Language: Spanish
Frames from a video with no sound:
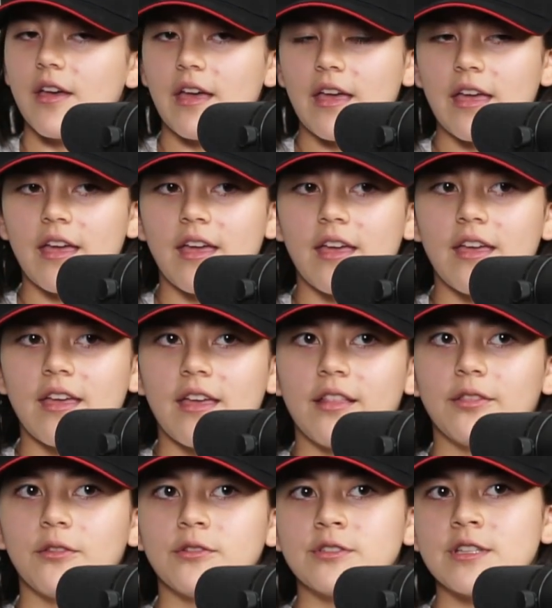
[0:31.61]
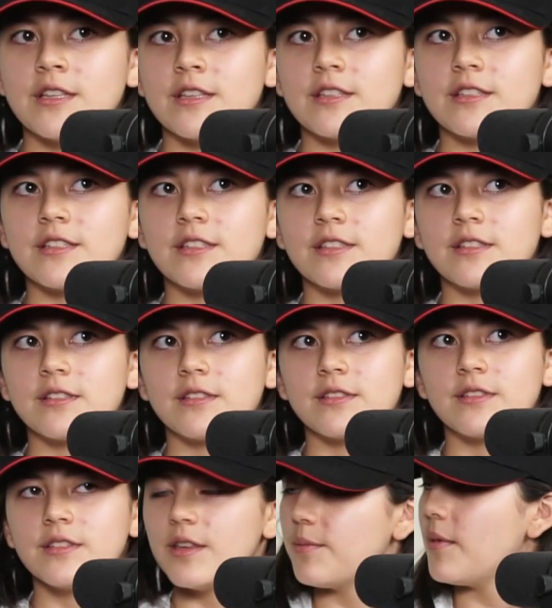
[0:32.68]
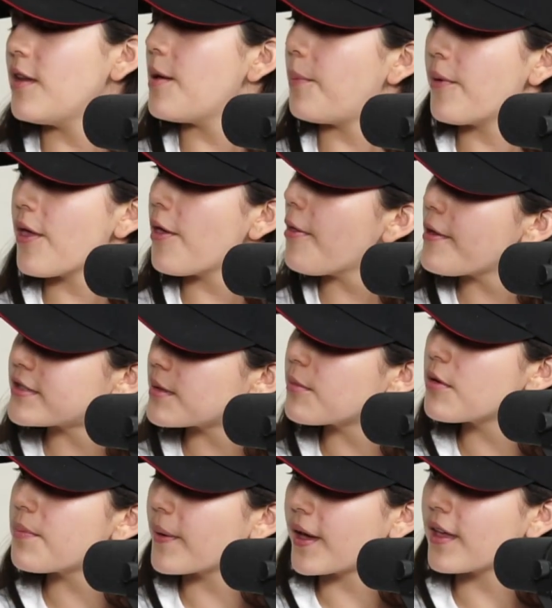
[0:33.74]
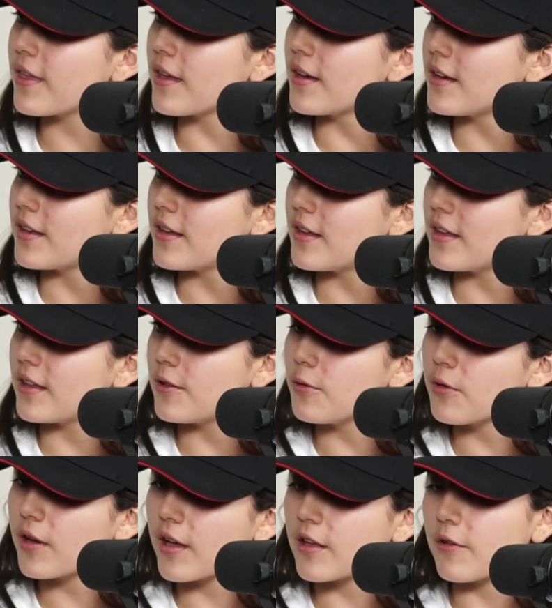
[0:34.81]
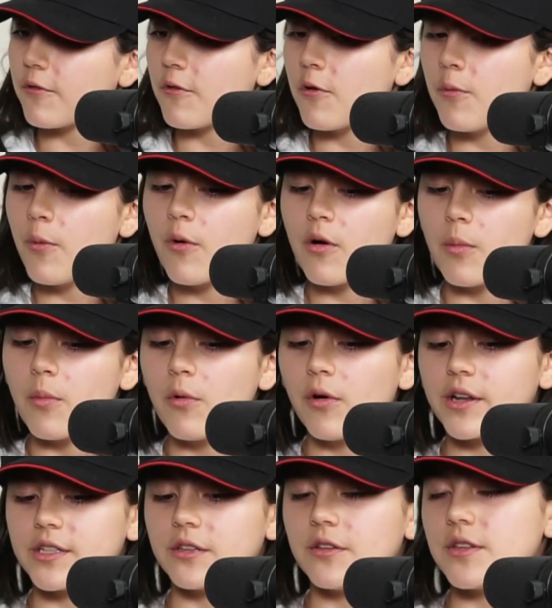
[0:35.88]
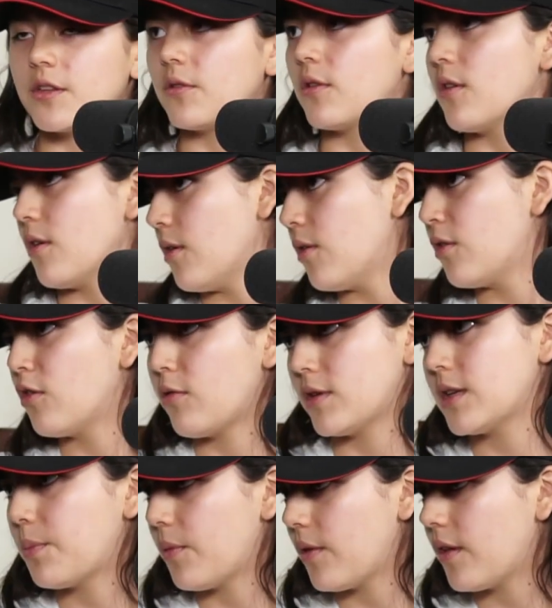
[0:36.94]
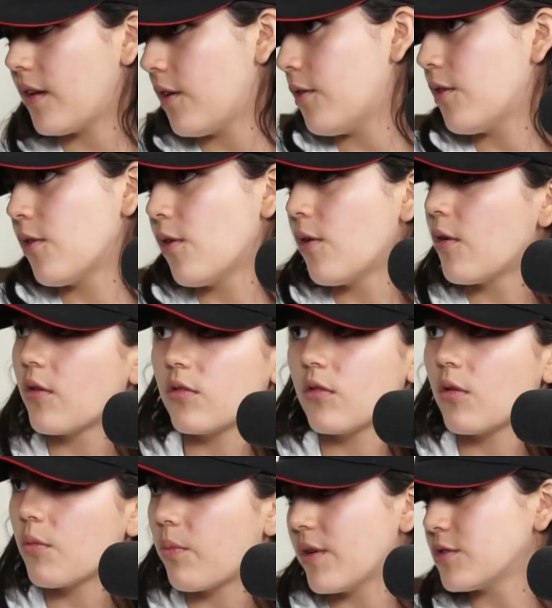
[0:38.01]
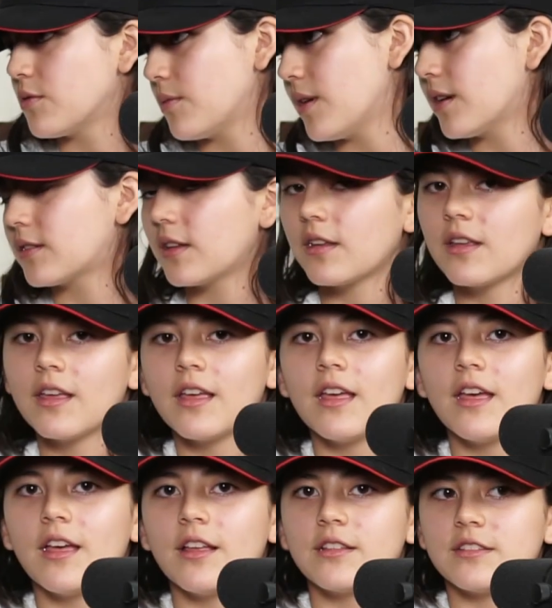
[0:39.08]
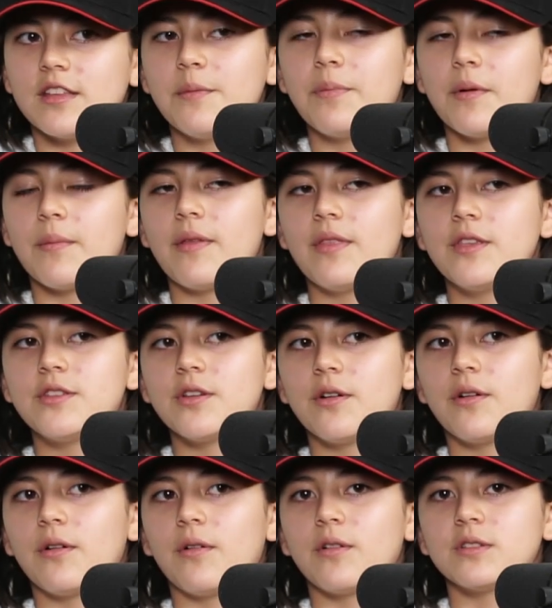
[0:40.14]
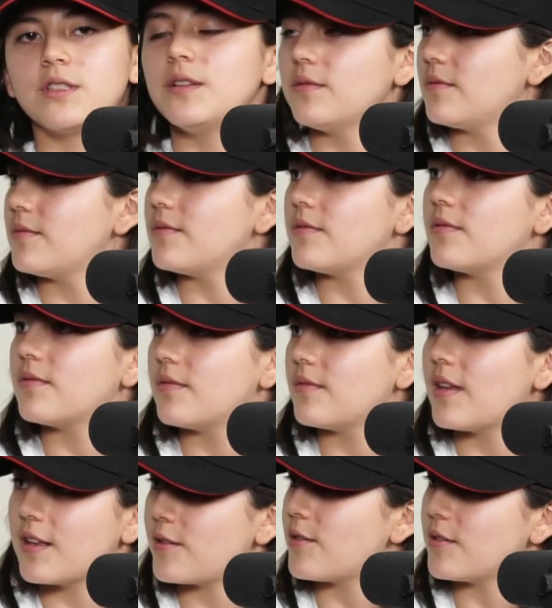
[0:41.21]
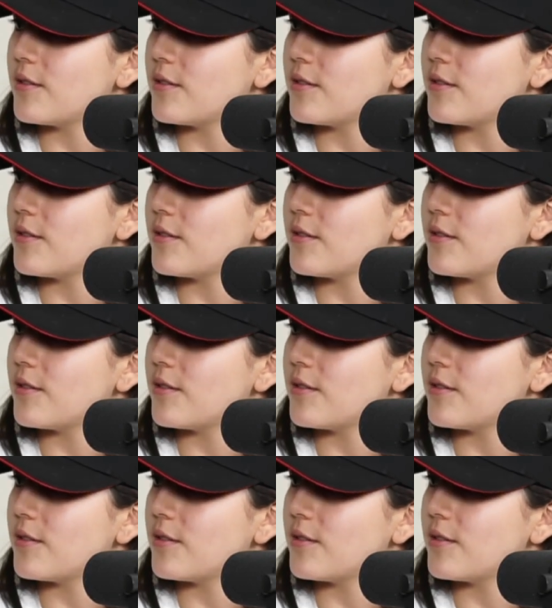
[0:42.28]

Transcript: Eh, entonces, sí, me han apoyado desde muy pequeña. Nunca hubo como un rechazo diciendo, no, no vas a poder, o no, no puedes subirte. Siempre me han dicho, sí, hazlo.